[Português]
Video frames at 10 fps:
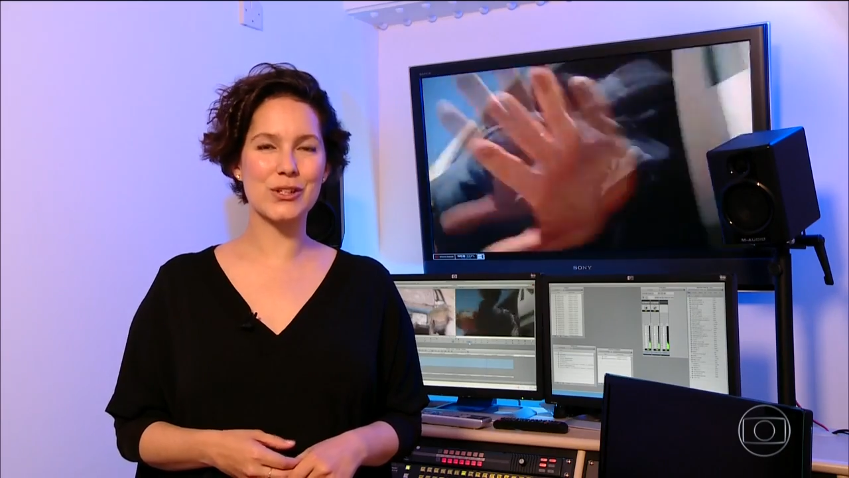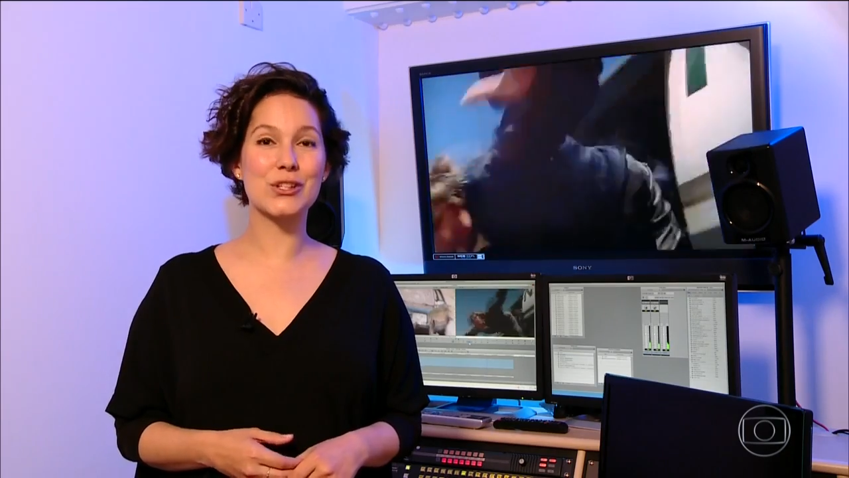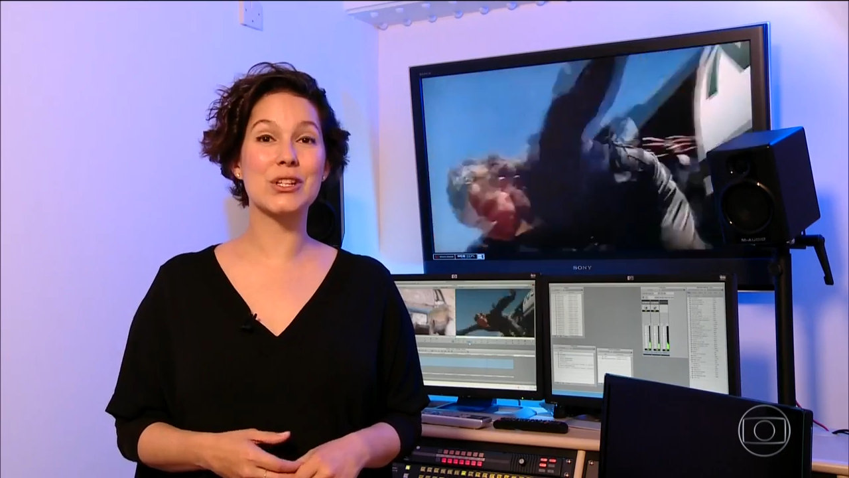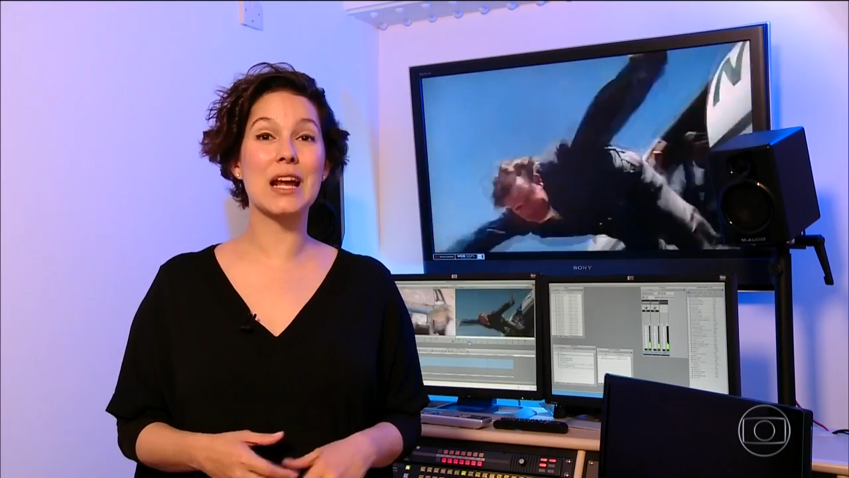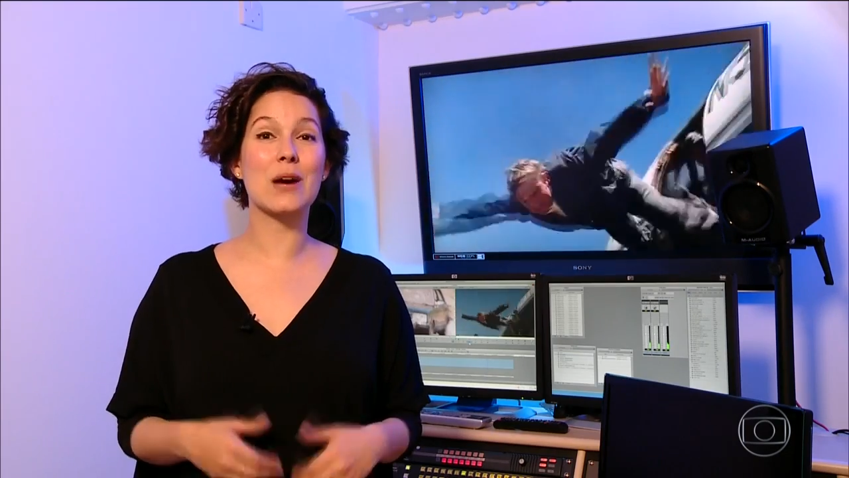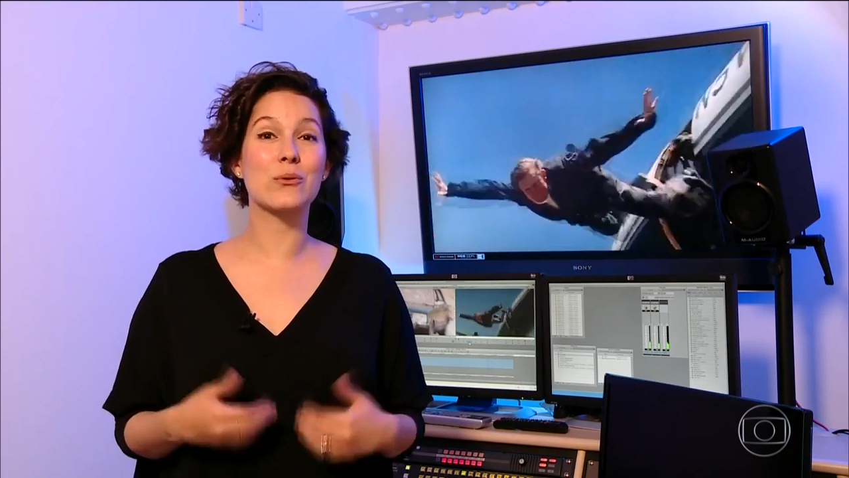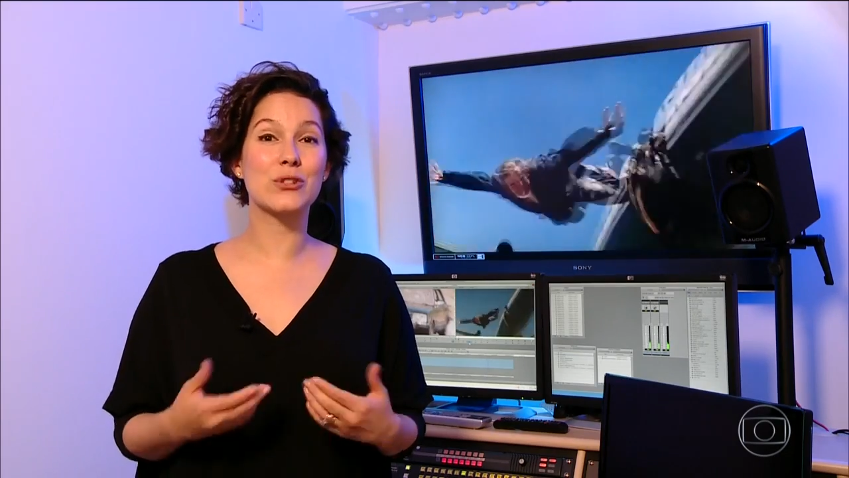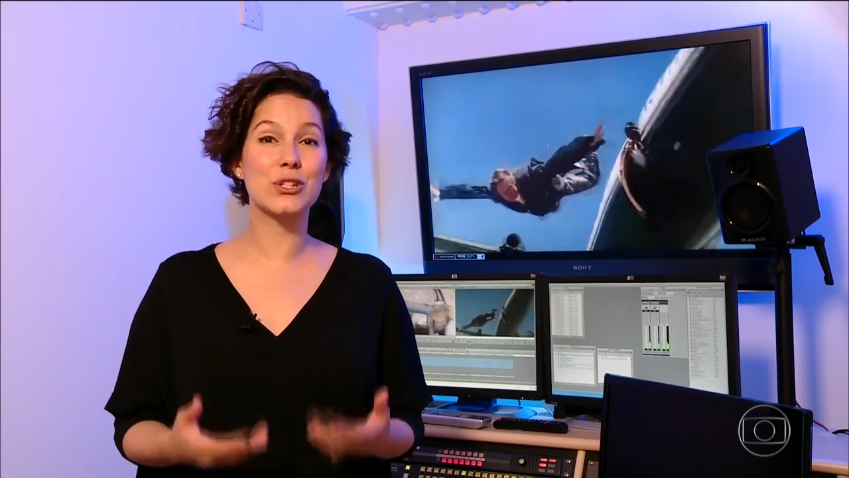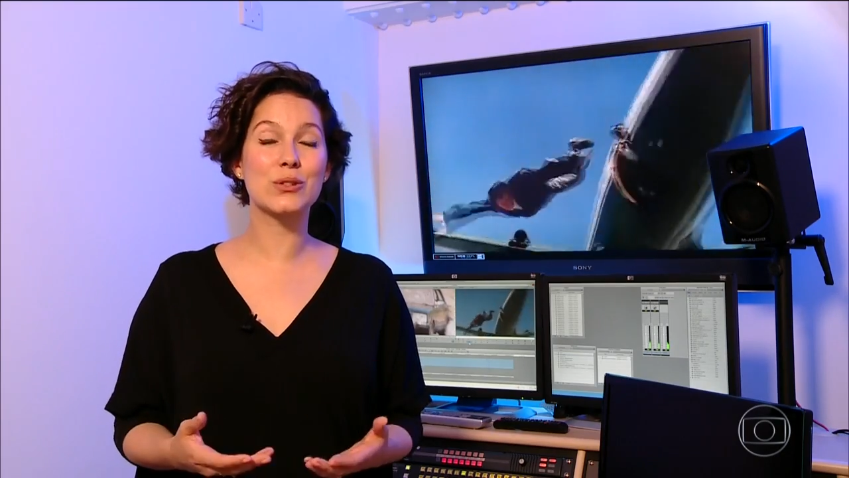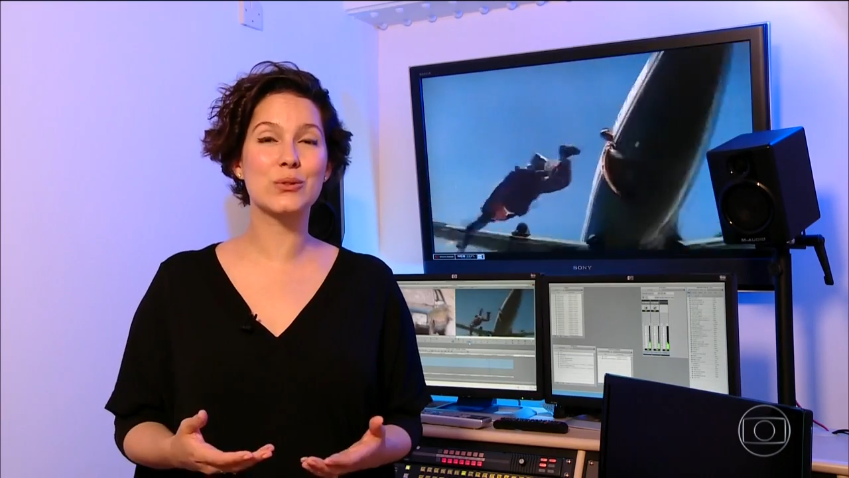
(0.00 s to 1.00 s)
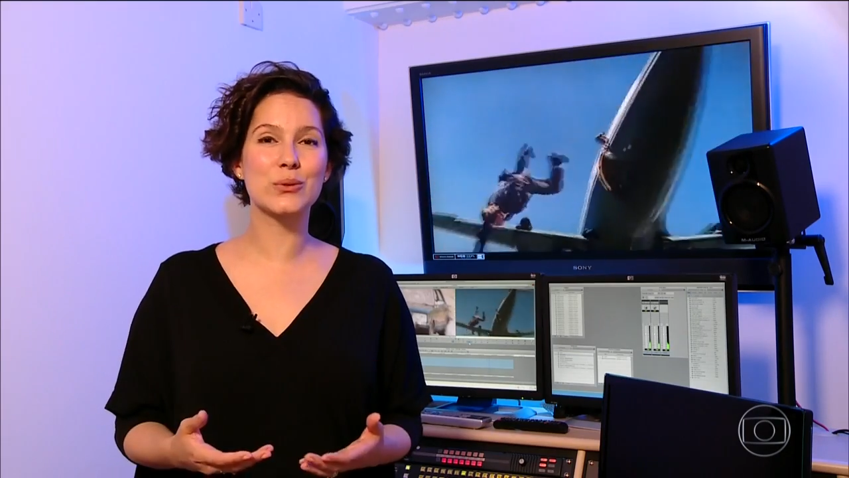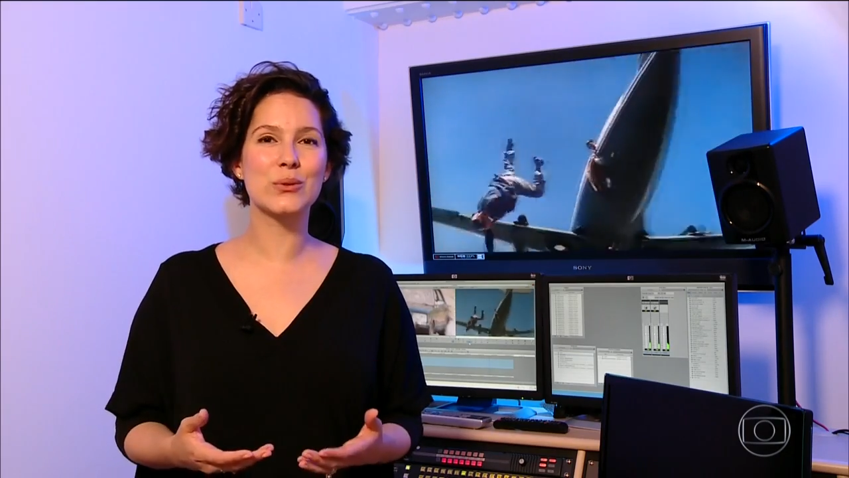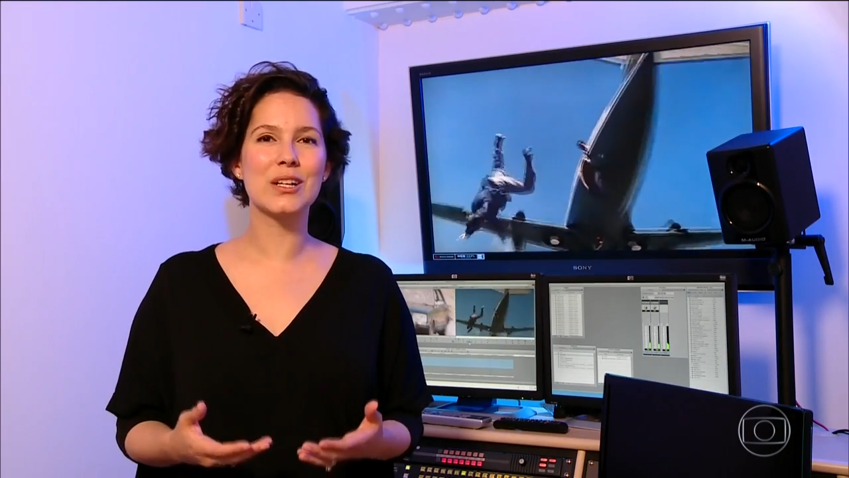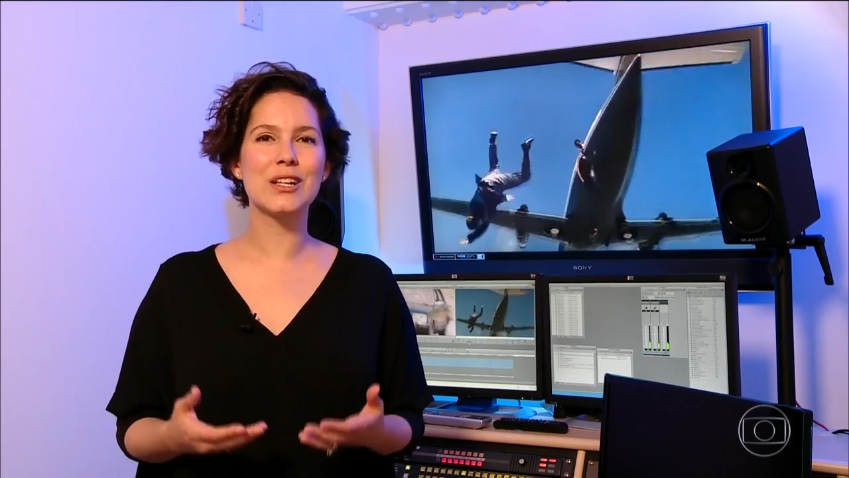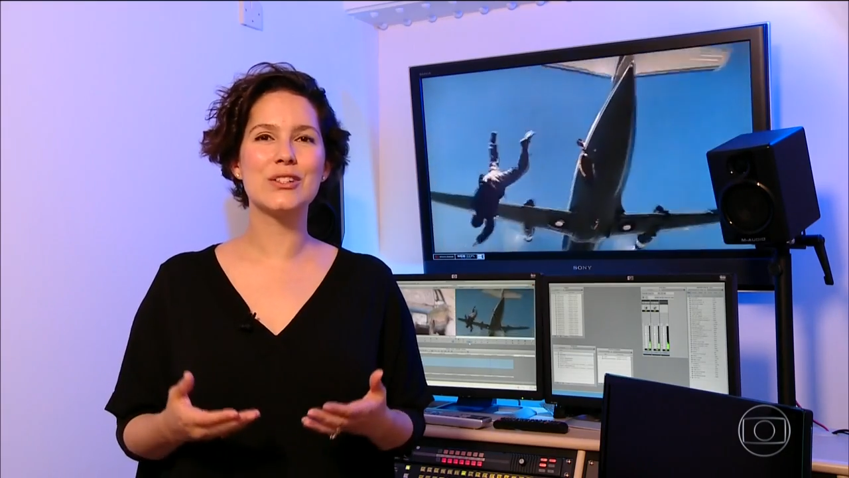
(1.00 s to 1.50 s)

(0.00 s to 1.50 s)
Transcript: de tirar o título